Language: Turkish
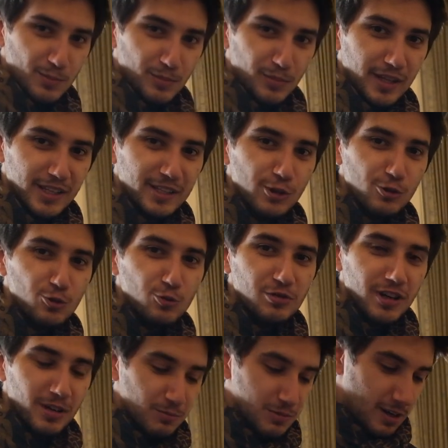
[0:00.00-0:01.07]
Belediye su
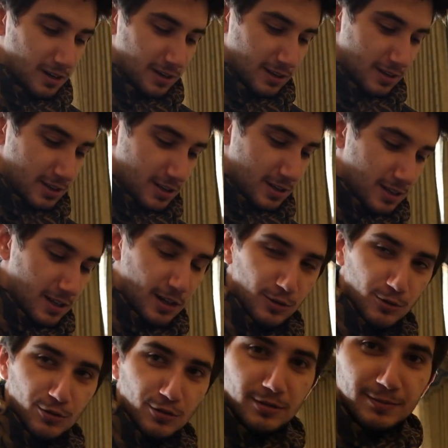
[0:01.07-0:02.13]
bırakmış arkadaşlar sağ
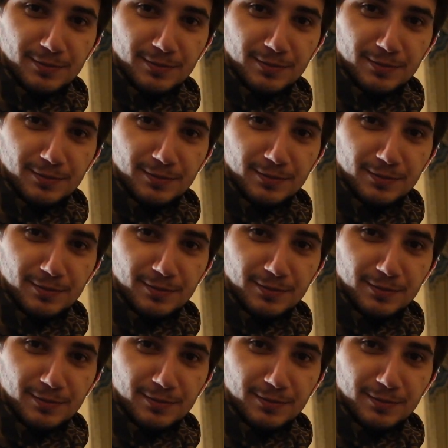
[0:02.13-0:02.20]
olsun.